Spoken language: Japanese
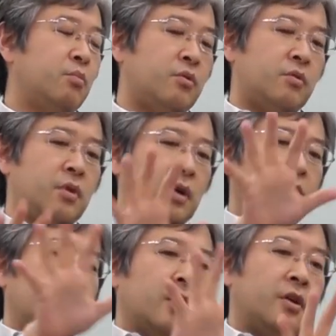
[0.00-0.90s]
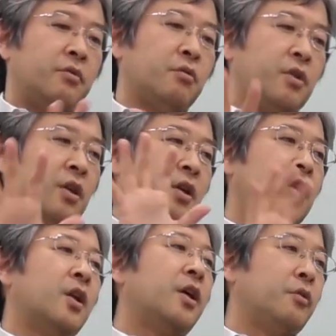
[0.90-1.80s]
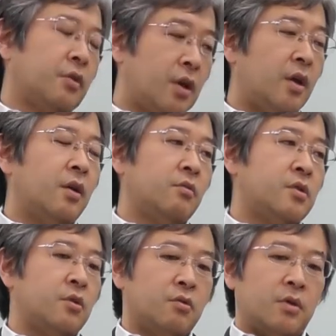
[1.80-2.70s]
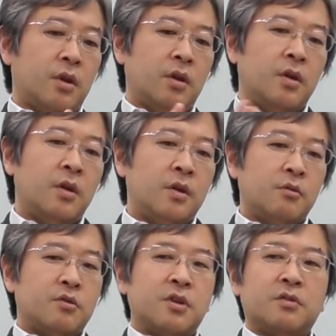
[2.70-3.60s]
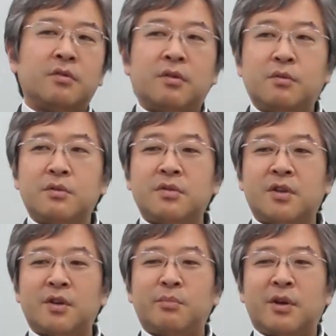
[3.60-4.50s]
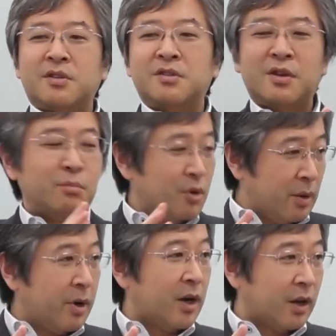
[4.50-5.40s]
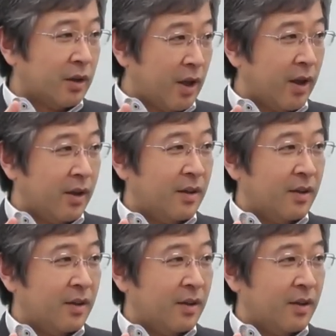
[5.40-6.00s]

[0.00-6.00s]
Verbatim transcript: 僕が言ったように理想形になってないので、おっしゃる通り、どっちかというと行政回し専門家ばかなんで、